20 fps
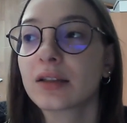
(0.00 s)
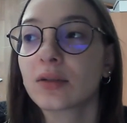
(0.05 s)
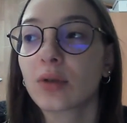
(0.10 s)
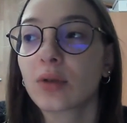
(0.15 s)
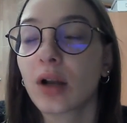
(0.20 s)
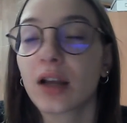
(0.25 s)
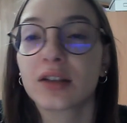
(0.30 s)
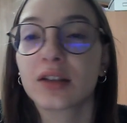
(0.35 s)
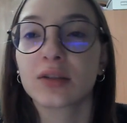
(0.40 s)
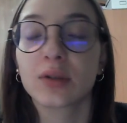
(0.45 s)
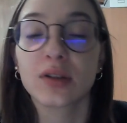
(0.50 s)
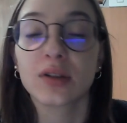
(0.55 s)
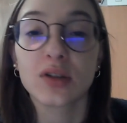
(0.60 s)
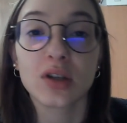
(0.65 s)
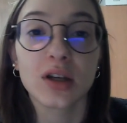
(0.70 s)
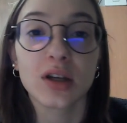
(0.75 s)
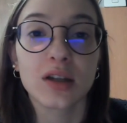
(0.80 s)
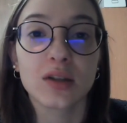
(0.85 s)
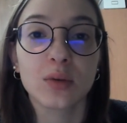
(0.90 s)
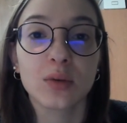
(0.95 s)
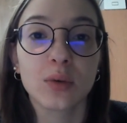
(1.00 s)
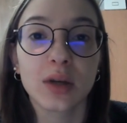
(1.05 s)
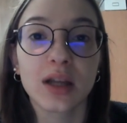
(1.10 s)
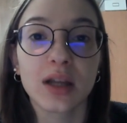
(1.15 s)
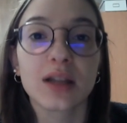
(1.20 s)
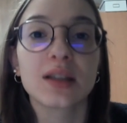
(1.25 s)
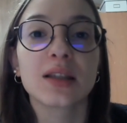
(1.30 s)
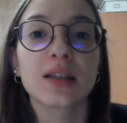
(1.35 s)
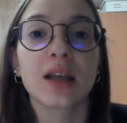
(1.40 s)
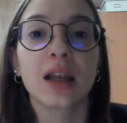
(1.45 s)
la situazione di
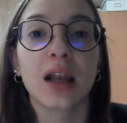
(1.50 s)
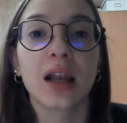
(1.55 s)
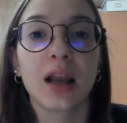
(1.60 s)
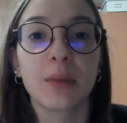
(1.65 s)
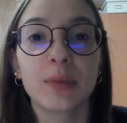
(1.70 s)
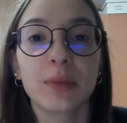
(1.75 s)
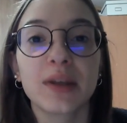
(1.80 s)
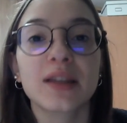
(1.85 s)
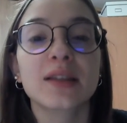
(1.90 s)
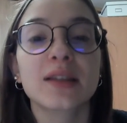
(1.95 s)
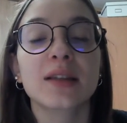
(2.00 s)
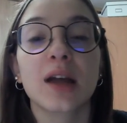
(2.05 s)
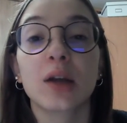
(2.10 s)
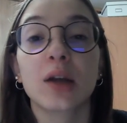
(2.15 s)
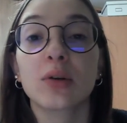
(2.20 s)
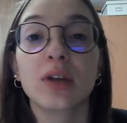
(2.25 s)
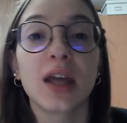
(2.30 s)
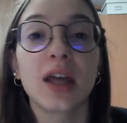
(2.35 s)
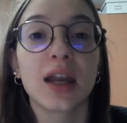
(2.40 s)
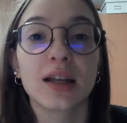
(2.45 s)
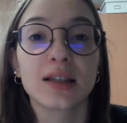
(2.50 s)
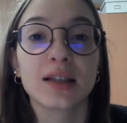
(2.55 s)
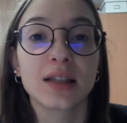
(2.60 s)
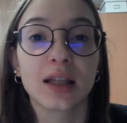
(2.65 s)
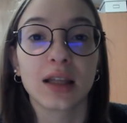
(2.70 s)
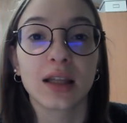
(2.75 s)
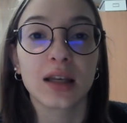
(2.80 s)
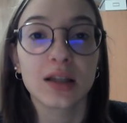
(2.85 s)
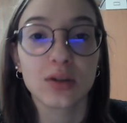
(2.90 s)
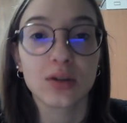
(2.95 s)
sicurezza della pista non era
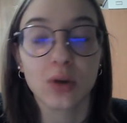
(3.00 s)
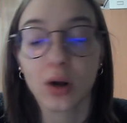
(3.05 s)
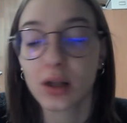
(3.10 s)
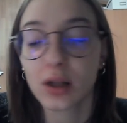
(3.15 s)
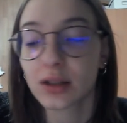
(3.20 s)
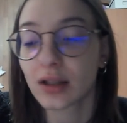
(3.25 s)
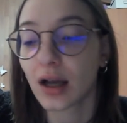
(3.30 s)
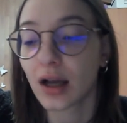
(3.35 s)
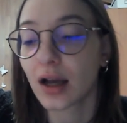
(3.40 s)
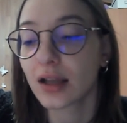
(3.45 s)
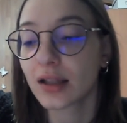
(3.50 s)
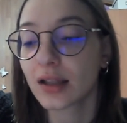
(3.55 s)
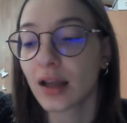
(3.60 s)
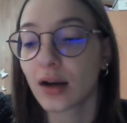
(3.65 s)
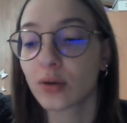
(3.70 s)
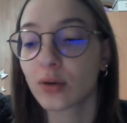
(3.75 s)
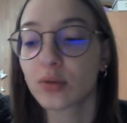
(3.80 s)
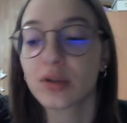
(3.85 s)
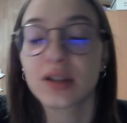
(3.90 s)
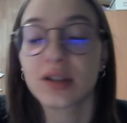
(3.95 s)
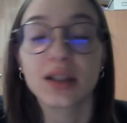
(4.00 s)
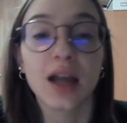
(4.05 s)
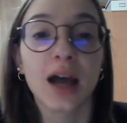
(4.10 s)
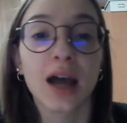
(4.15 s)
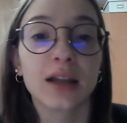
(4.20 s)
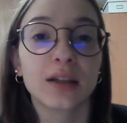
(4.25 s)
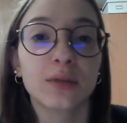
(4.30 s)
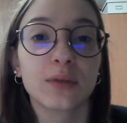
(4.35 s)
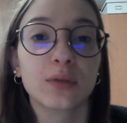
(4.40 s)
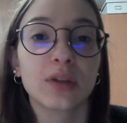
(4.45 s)
stata risolta ed erano
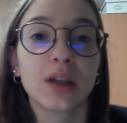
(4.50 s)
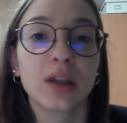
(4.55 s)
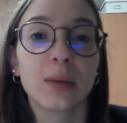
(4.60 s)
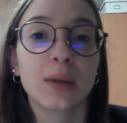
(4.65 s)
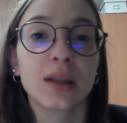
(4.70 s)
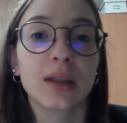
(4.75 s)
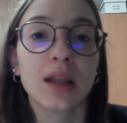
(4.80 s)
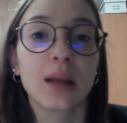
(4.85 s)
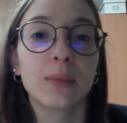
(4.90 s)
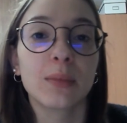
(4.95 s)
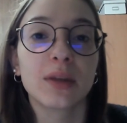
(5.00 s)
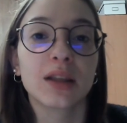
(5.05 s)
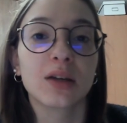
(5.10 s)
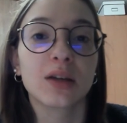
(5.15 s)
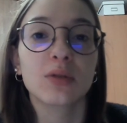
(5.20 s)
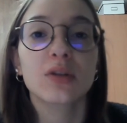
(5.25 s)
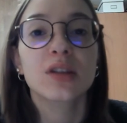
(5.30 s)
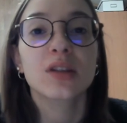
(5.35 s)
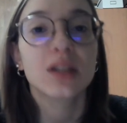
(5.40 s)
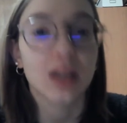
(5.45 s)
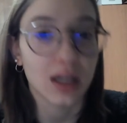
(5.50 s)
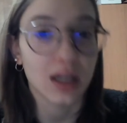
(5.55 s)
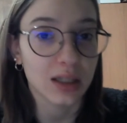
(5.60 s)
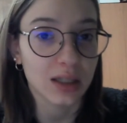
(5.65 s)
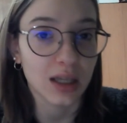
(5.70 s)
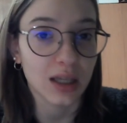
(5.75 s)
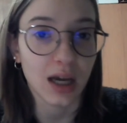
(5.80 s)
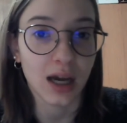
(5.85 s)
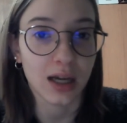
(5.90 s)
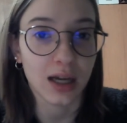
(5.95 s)
stati fondamentalmente
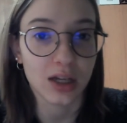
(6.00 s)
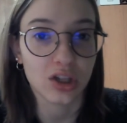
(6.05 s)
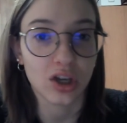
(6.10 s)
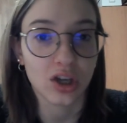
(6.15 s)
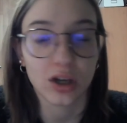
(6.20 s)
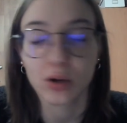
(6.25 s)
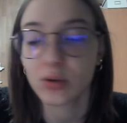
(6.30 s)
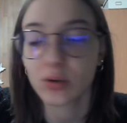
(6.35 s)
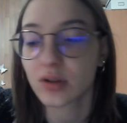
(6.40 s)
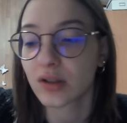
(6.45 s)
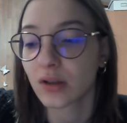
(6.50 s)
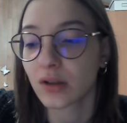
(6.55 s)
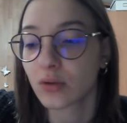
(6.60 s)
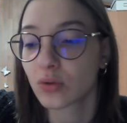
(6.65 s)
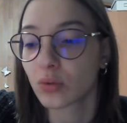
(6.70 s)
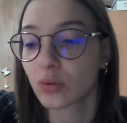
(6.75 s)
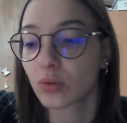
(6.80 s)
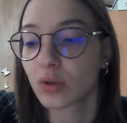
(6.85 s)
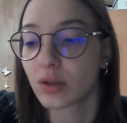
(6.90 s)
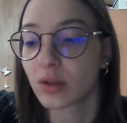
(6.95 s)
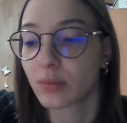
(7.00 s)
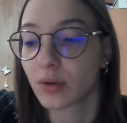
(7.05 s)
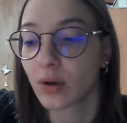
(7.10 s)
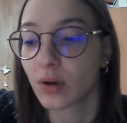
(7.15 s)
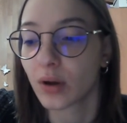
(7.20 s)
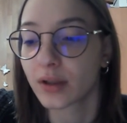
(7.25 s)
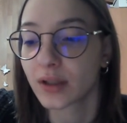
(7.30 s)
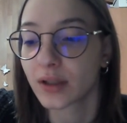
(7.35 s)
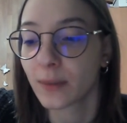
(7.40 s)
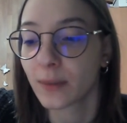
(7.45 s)
costretti a gareggiare lo stesso tutti i piloti.